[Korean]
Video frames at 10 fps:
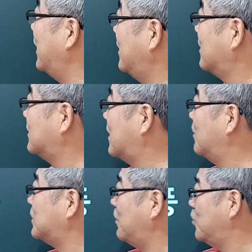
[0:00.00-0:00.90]
이런 것처럼
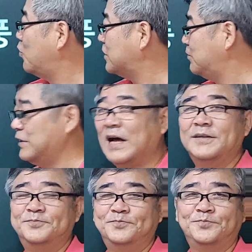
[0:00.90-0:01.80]
한번 살펴보았습니다.
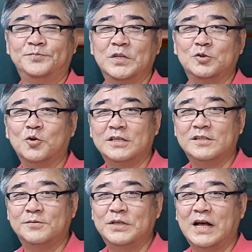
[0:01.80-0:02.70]

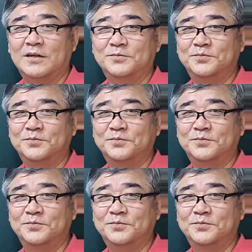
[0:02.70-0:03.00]
수고하셨습니다.